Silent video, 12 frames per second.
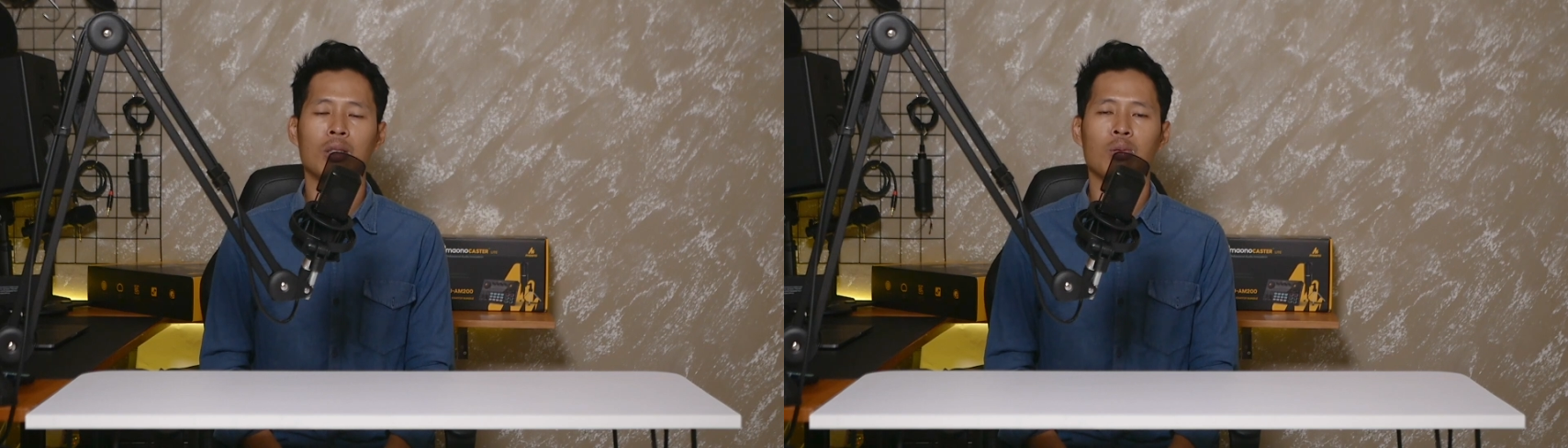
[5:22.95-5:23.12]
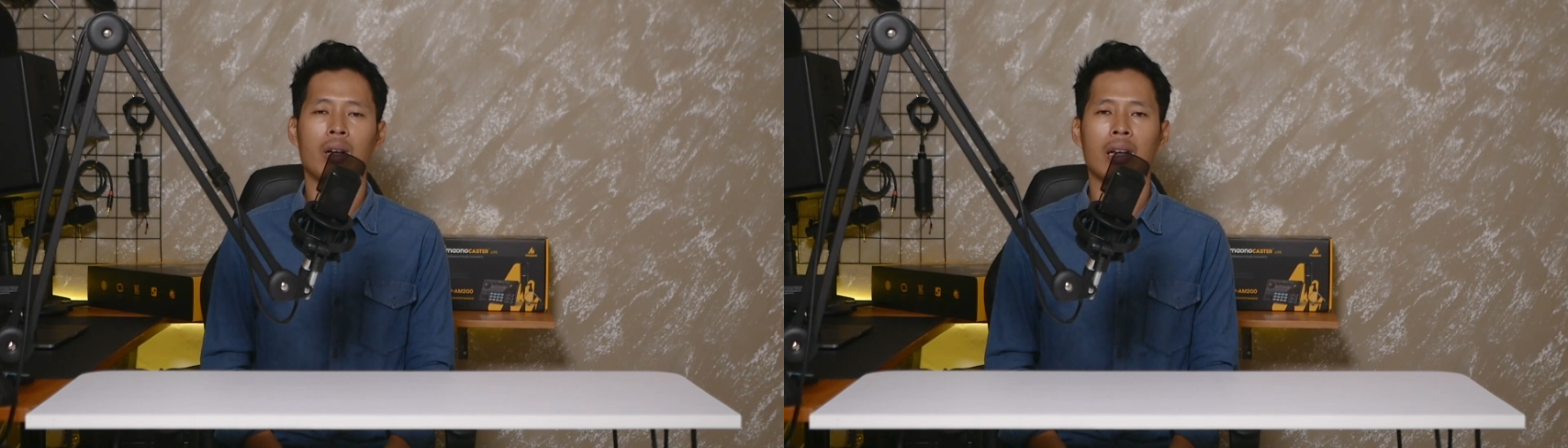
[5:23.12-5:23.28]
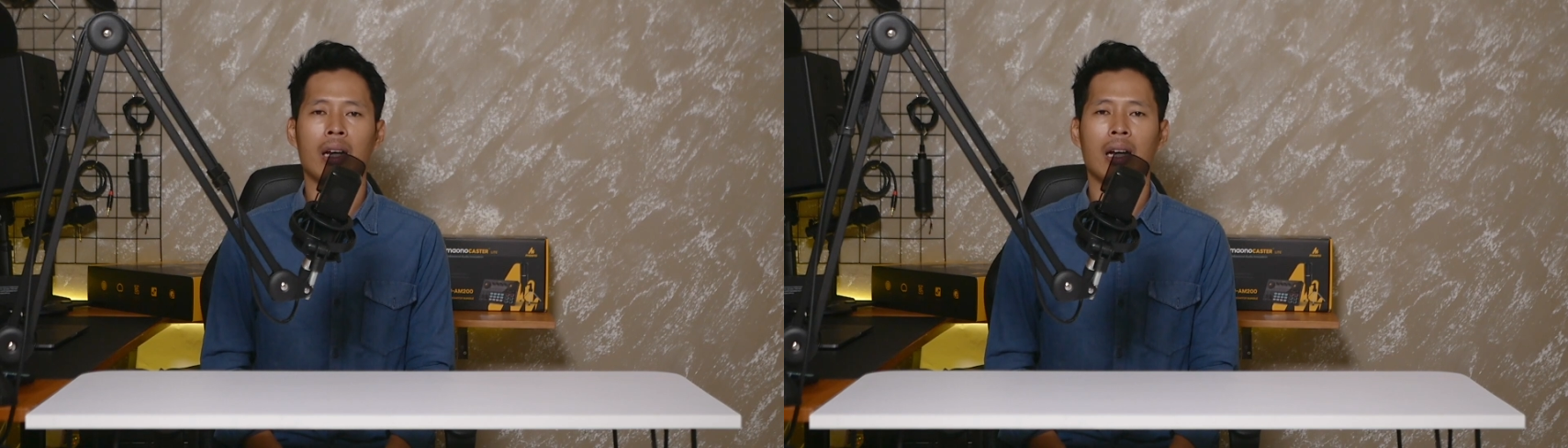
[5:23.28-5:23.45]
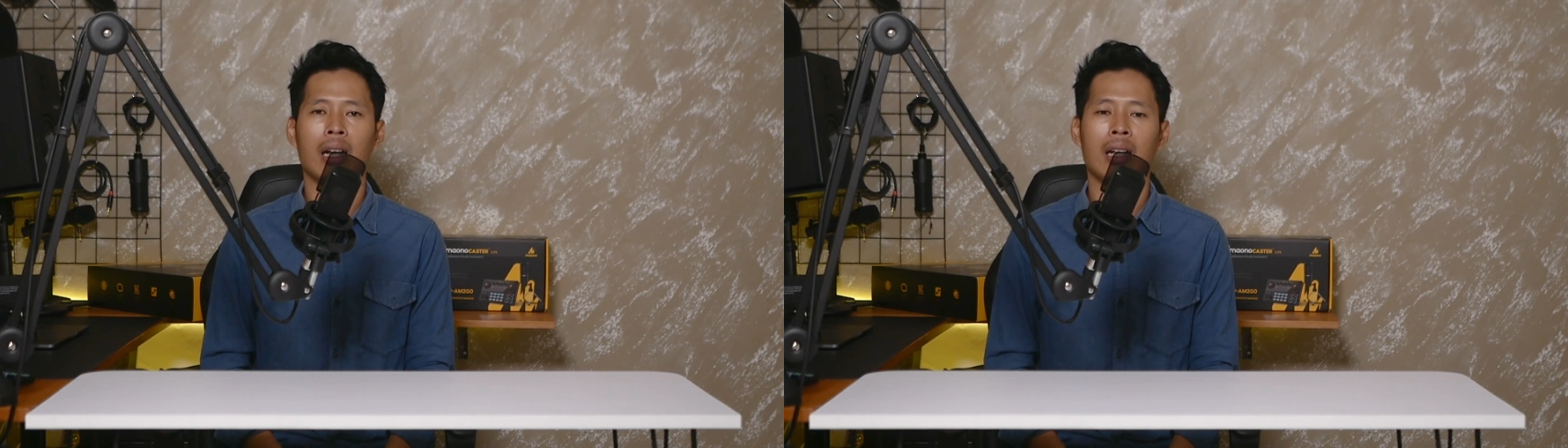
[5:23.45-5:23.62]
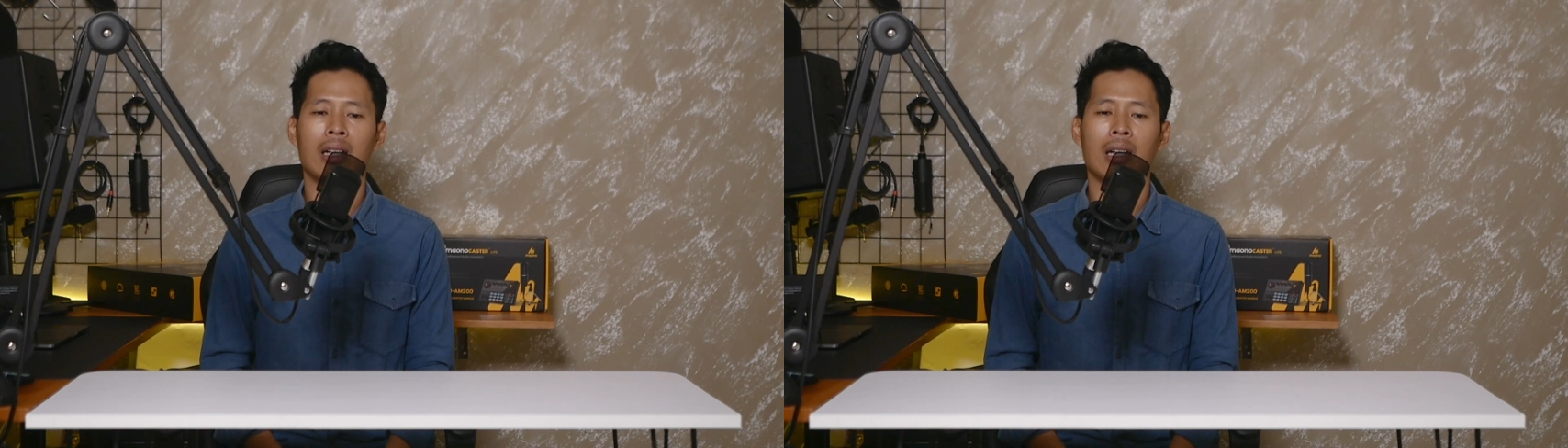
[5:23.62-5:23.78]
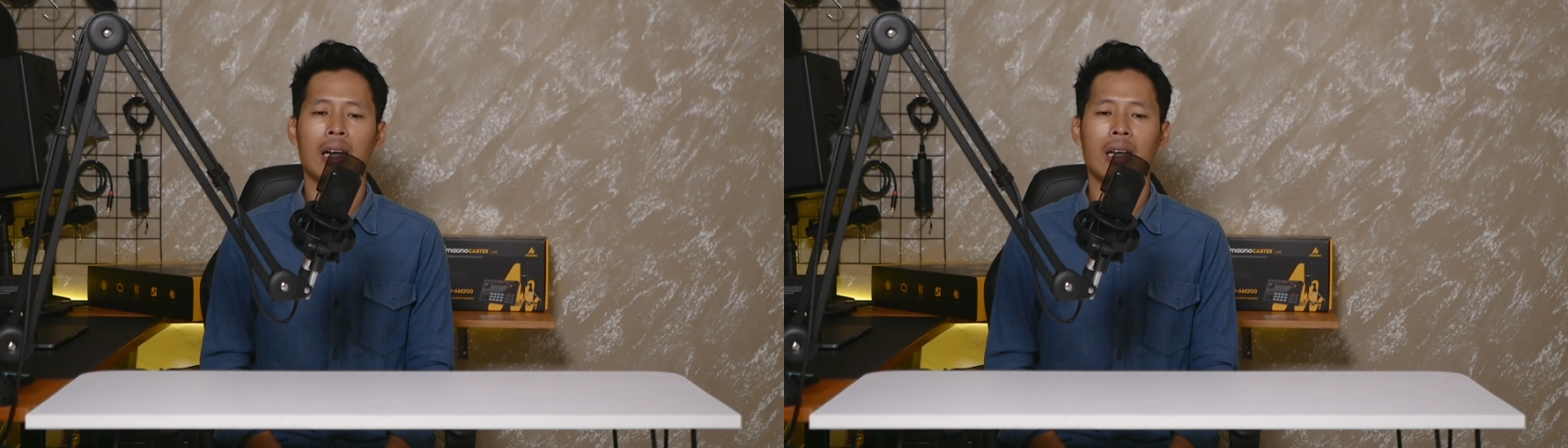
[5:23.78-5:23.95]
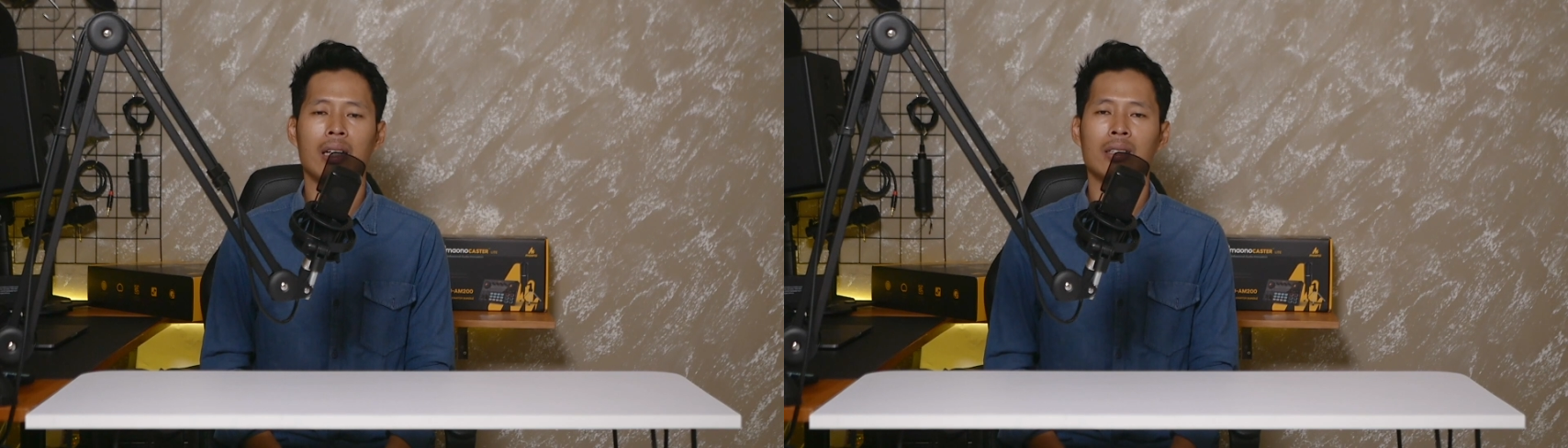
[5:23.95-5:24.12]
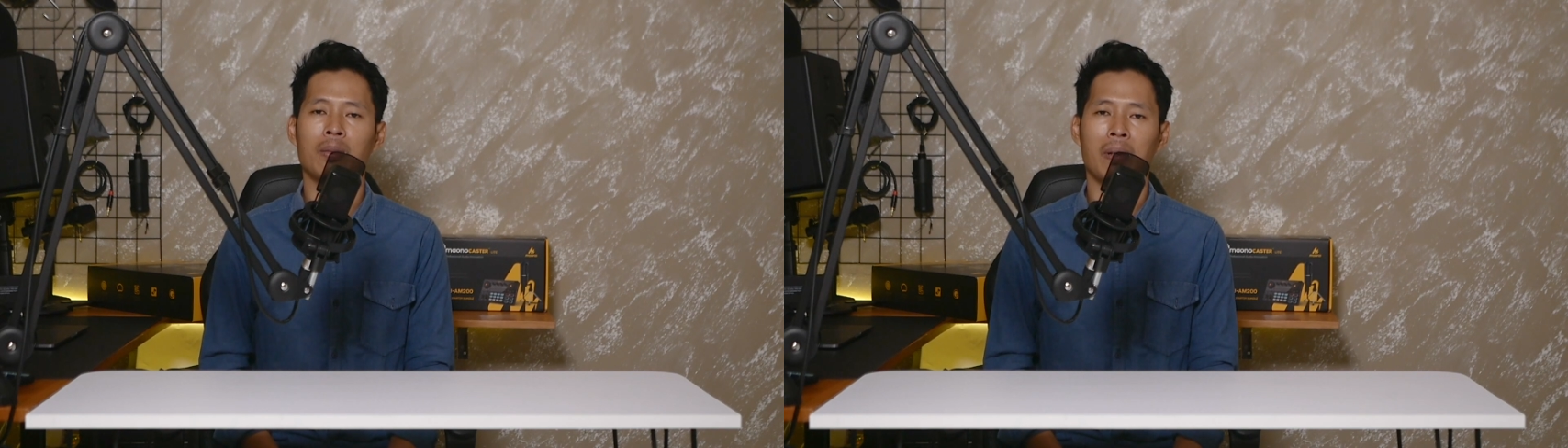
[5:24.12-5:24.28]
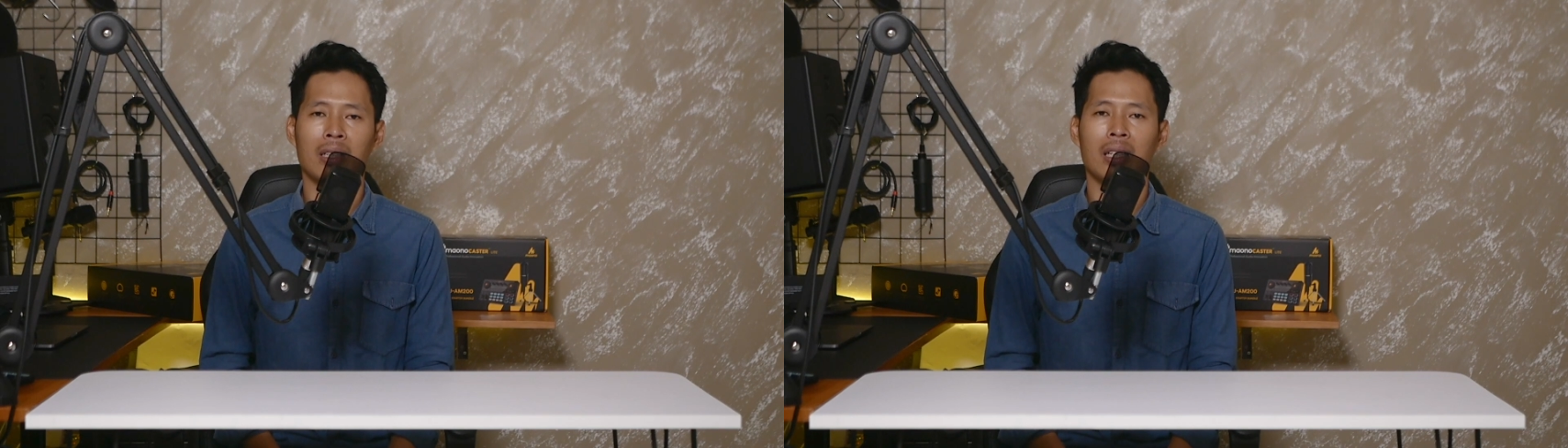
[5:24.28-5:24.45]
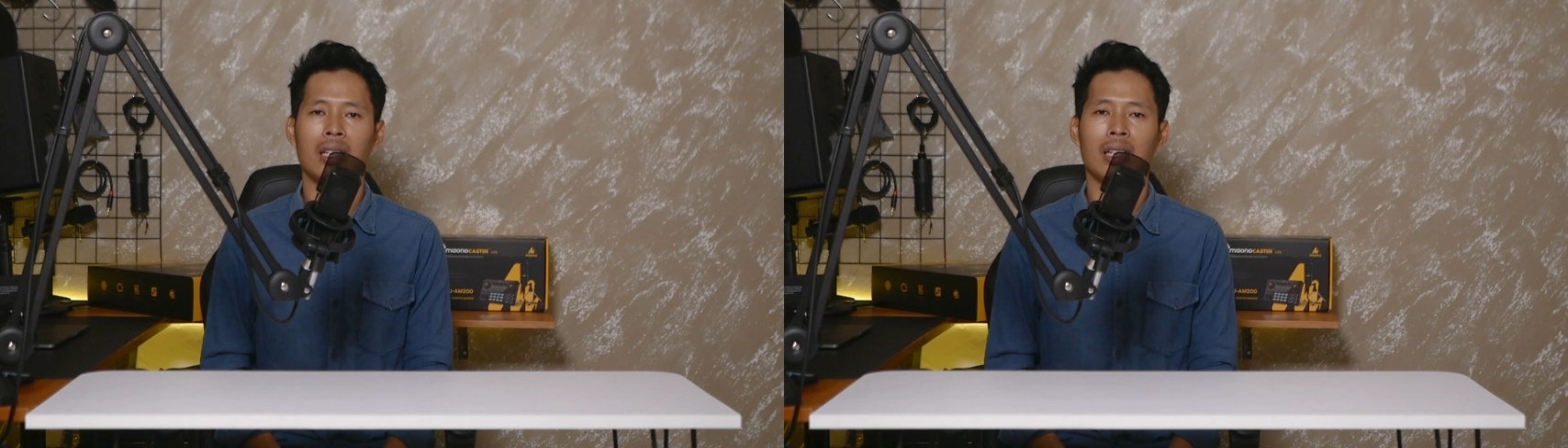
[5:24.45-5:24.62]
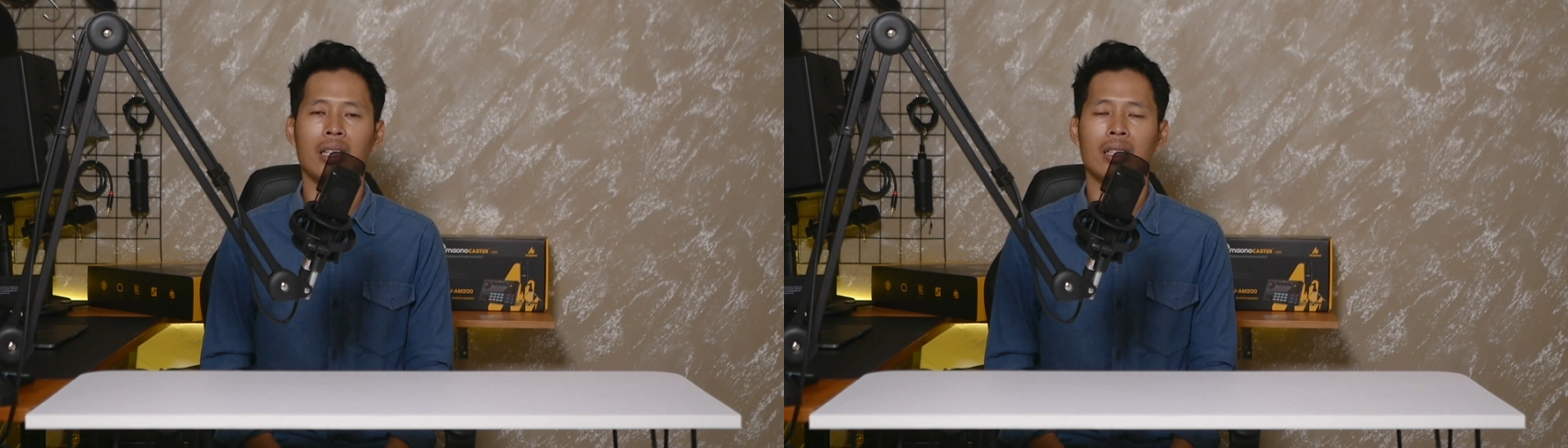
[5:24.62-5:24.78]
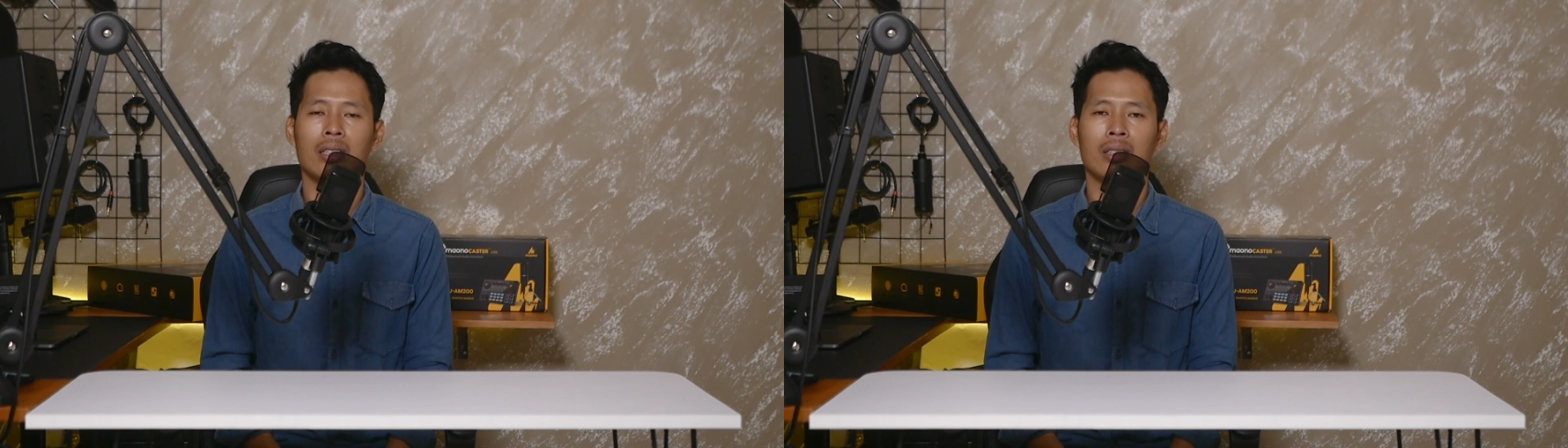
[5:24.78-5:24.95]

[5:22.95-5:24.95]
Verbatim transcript: suara yang kalian dengar seperti ini